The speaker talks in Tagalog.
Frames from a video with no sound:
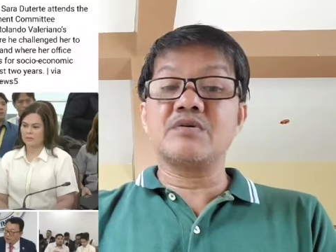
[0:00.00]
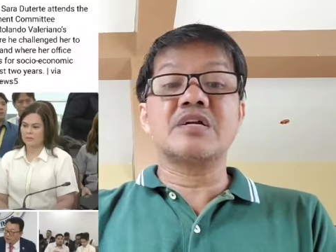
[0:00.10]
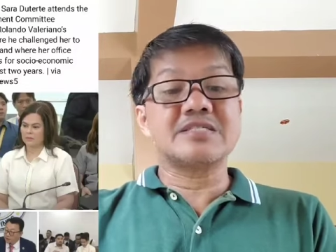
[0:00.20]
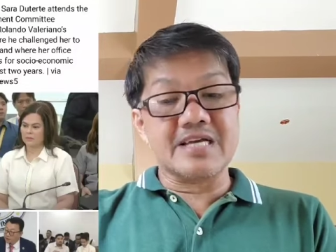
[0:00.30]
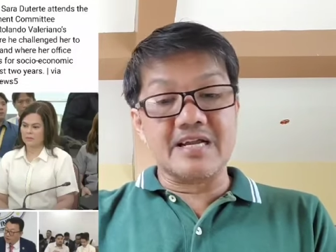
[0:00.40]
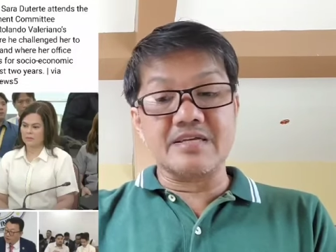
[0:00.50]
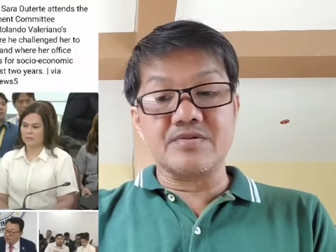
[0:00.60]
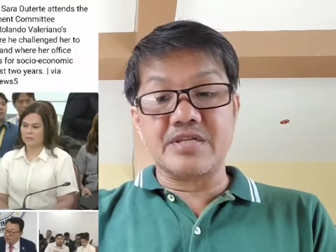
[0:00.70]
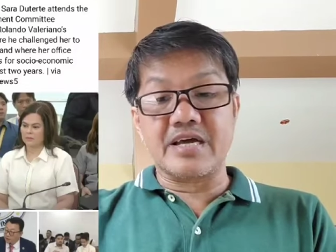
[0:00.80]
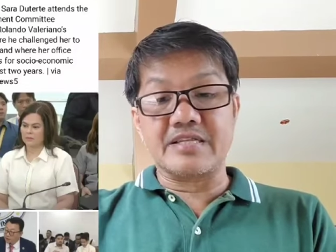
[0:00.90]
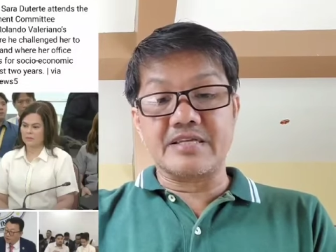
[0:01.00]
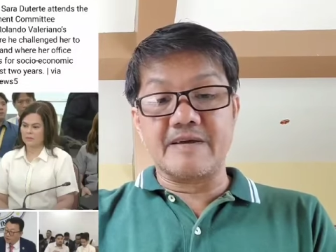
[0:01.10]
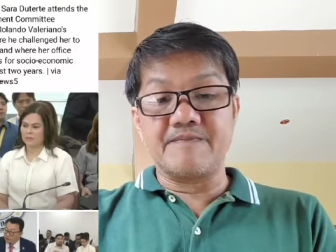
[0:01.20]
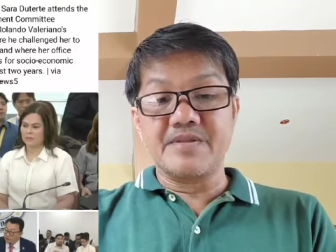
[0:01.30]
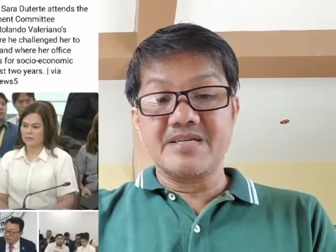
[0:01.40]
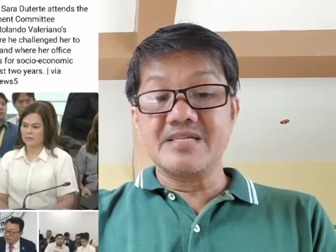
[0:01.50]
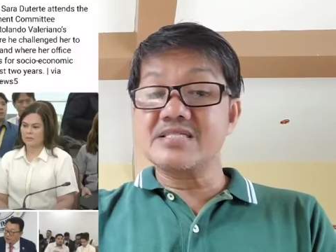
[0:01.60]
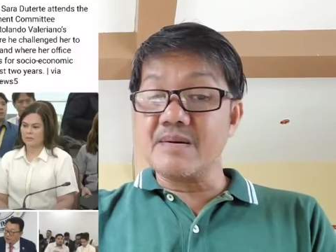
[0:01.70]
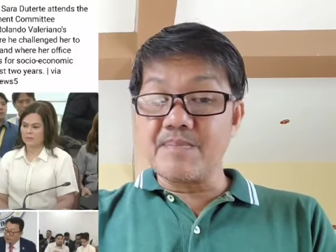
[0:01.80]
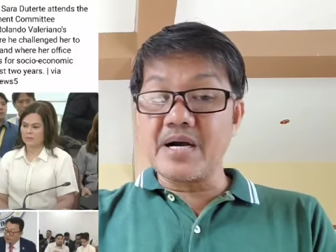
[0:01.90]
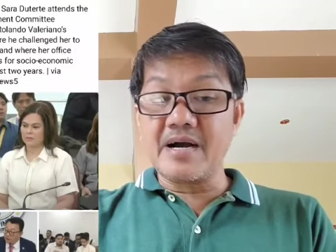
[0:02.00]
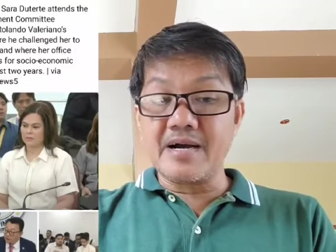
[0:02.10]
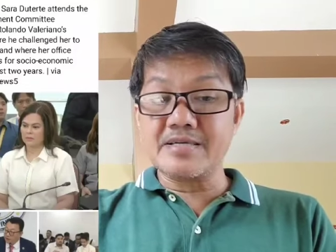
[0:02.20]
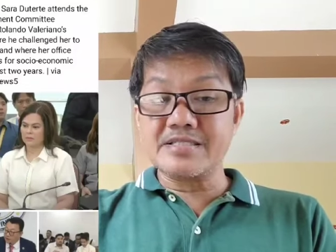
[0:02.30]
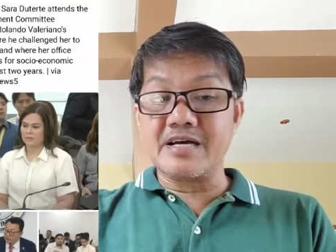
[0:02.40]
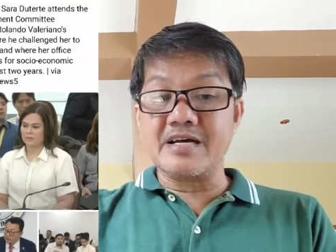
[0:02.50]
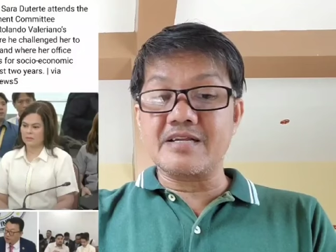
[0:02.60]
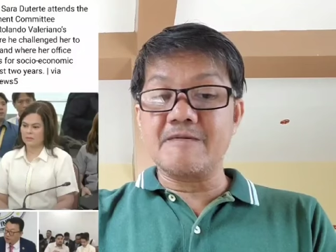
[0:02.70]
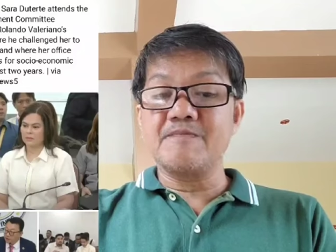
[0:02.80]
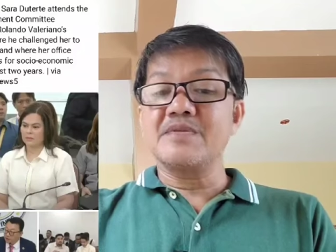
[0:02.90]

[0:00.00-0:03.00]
or Sara Duterte sa pang-aasar